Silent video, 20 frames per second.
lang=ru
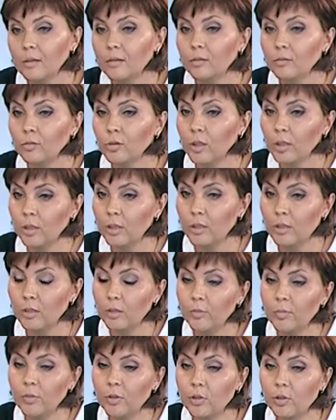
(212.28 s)
Да, есть
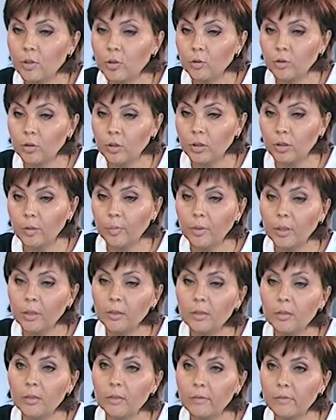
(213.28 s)
определенная
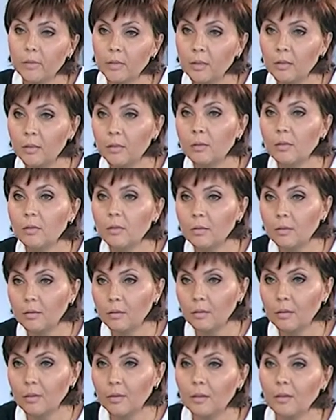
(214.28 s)
доплата за вредность.
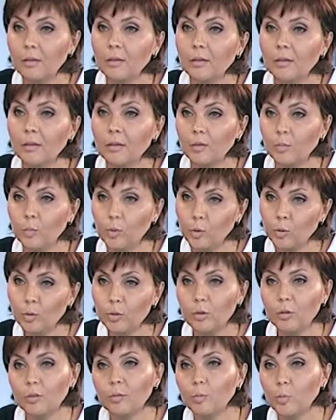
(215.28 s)
И
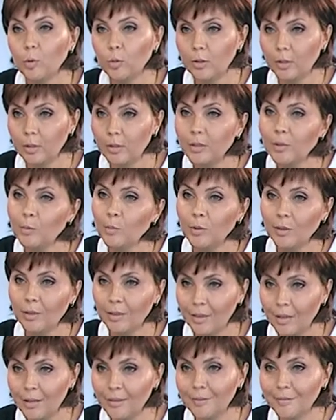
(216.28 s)
плюс пол-литра
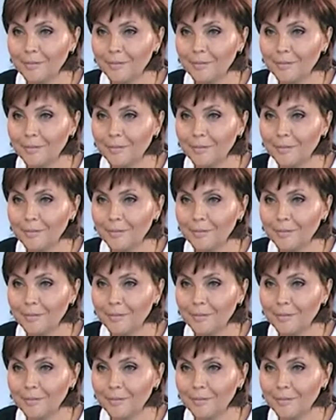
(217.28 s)
молока.